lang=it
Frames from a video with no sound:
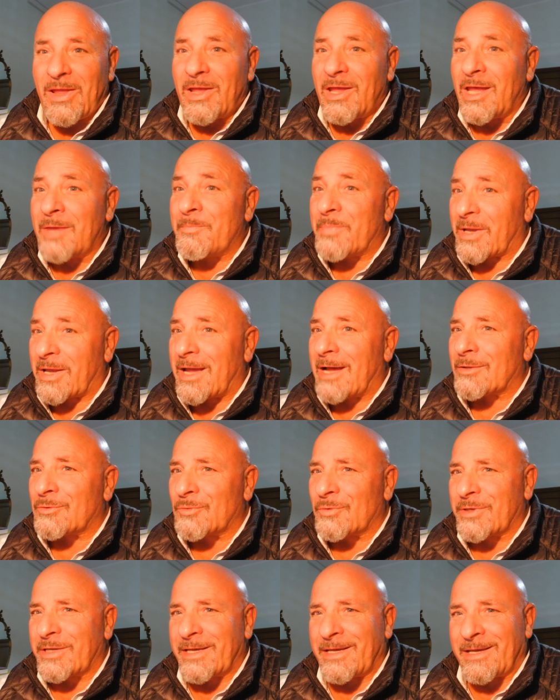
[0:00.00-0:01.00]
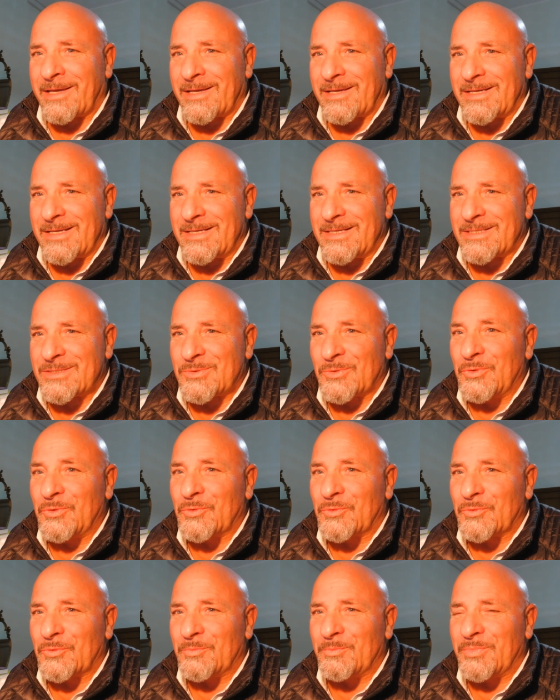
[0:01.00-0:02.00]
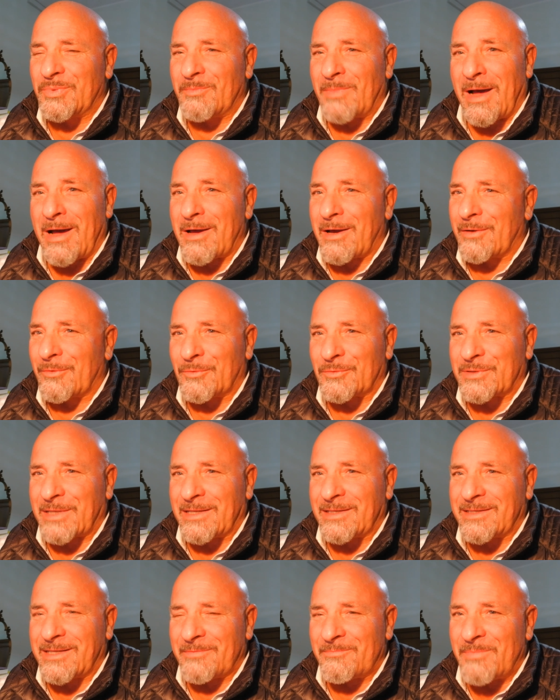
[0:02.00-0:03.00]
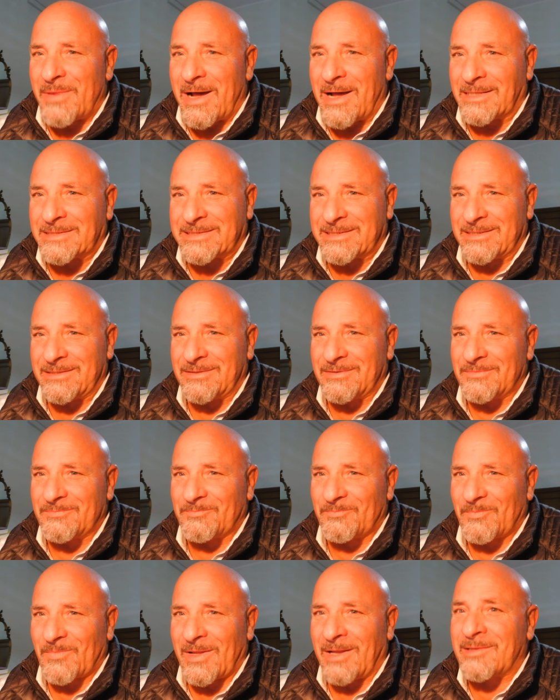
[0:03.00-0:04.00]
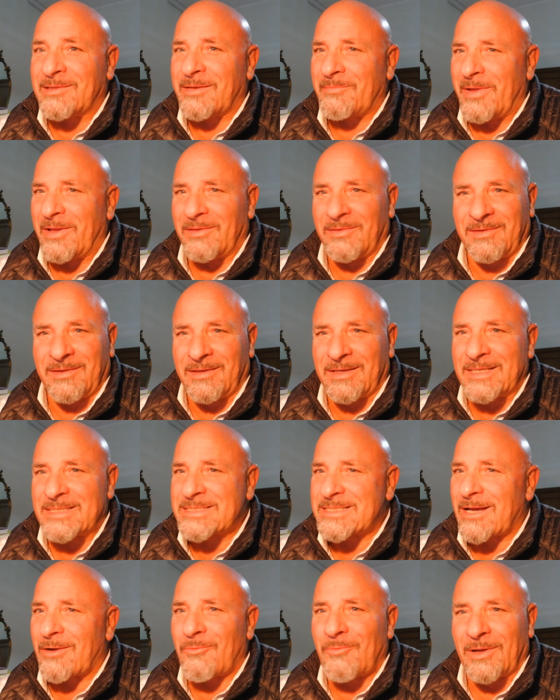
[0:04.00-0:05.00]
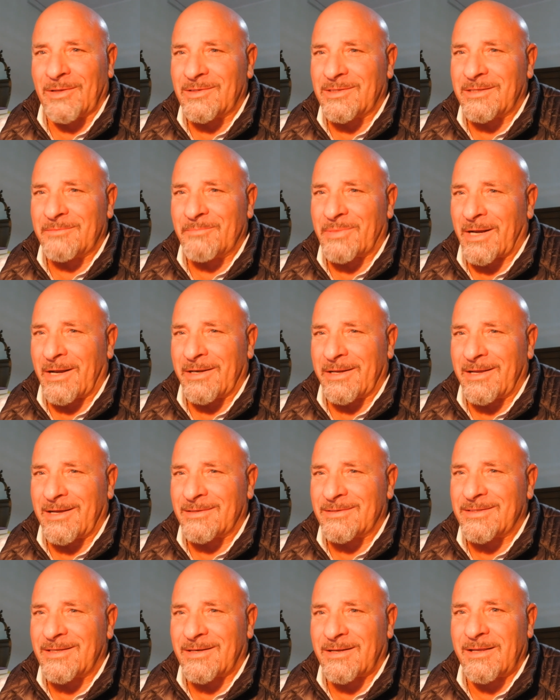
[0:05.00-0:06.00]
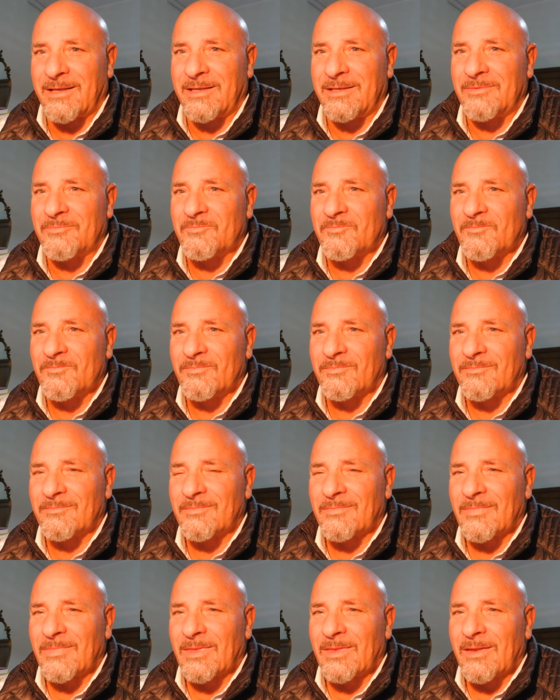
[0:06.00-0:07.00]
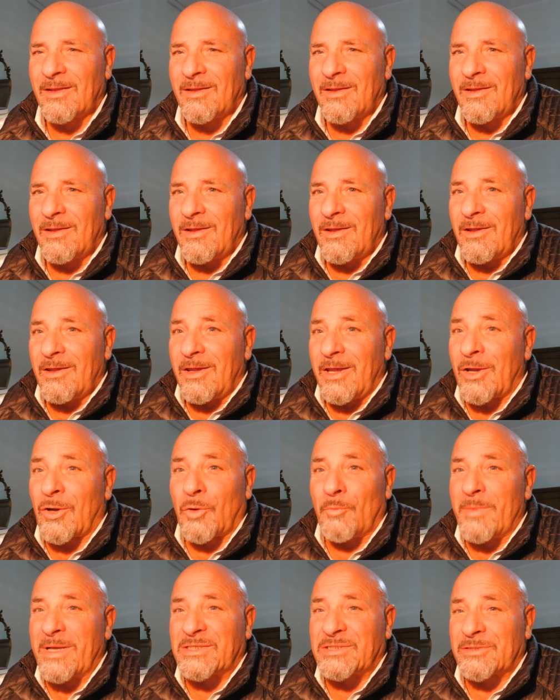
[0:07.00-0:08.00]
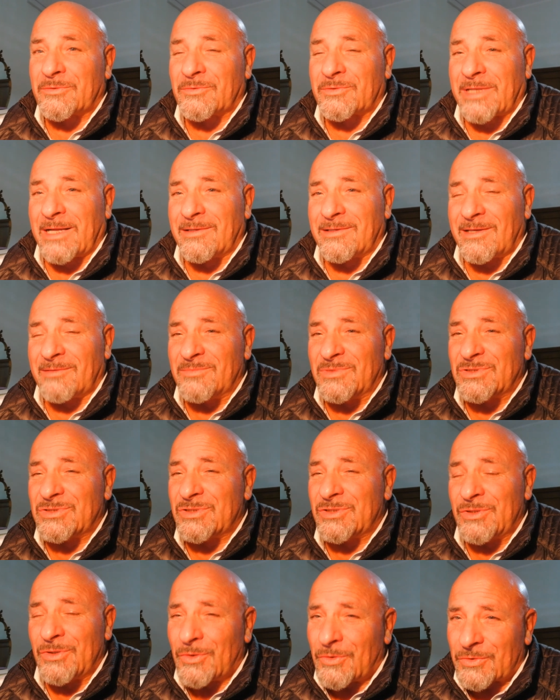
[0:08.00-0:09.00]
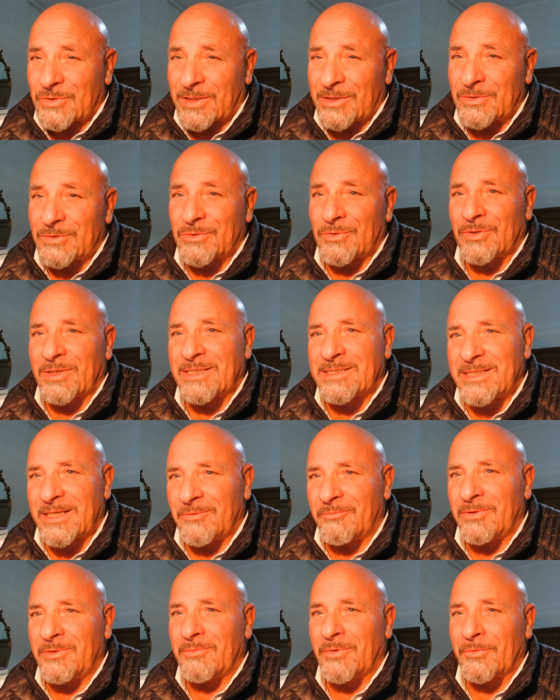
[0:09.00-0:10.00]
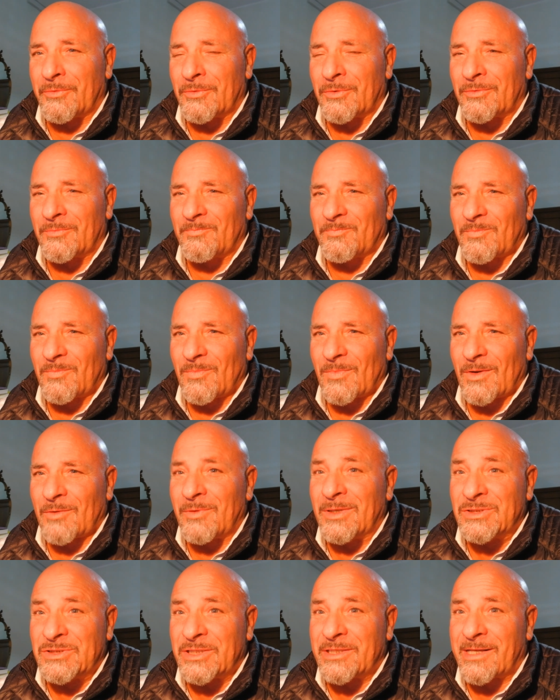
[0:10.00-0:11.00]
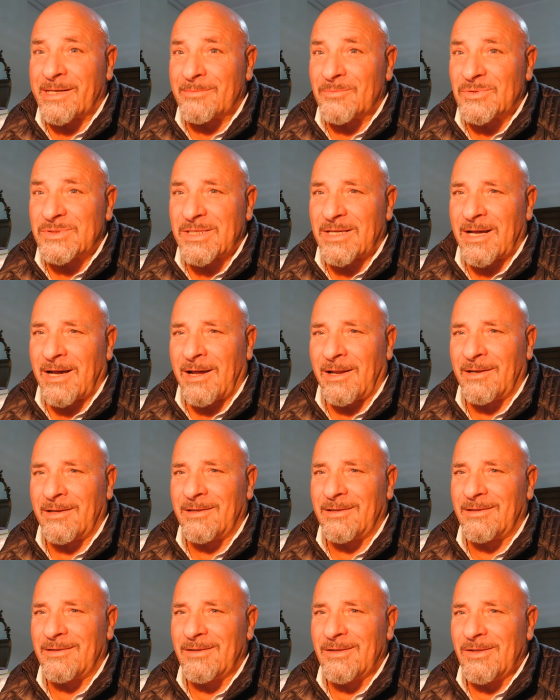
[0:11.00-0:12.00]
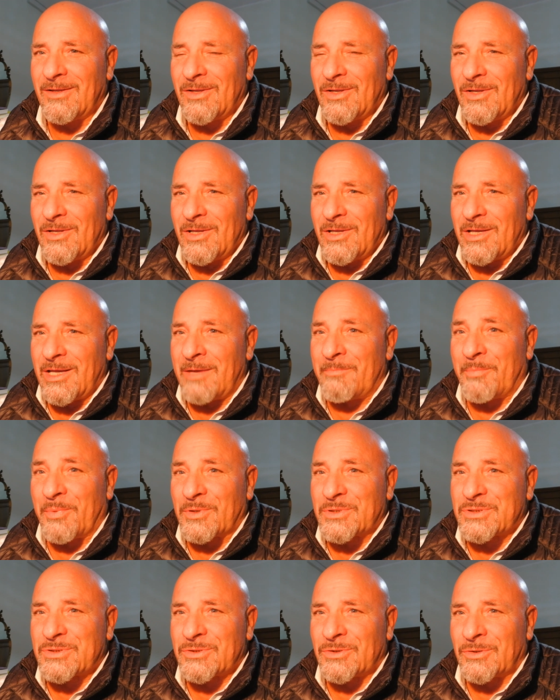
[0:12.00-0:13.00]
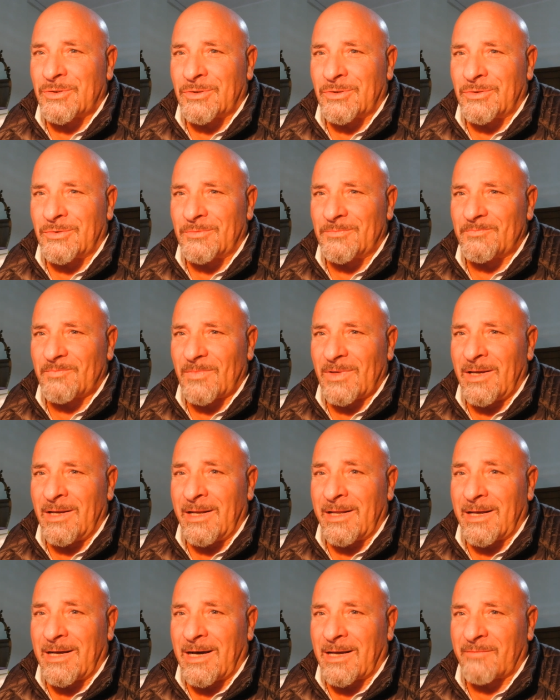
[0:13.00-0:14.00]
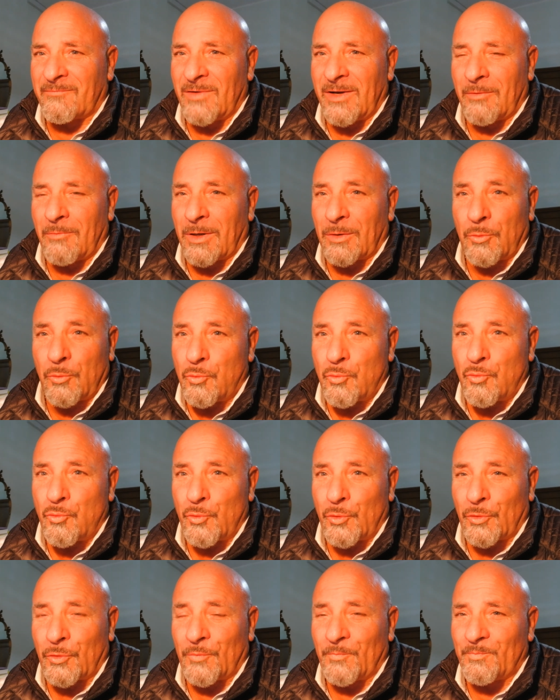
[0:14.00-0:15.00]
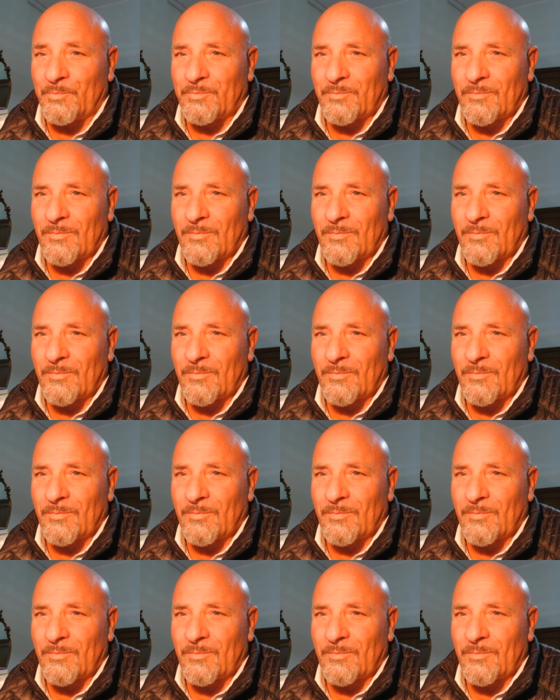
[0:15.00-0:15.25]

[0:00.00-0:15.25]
E peccato che su YouTube mancano tante basi, altrimenti chissà quanti brani canterei. E con me c'erano tanti amici di Otranto che seguivano quel genere musicale e posso elencarvele qualcuno.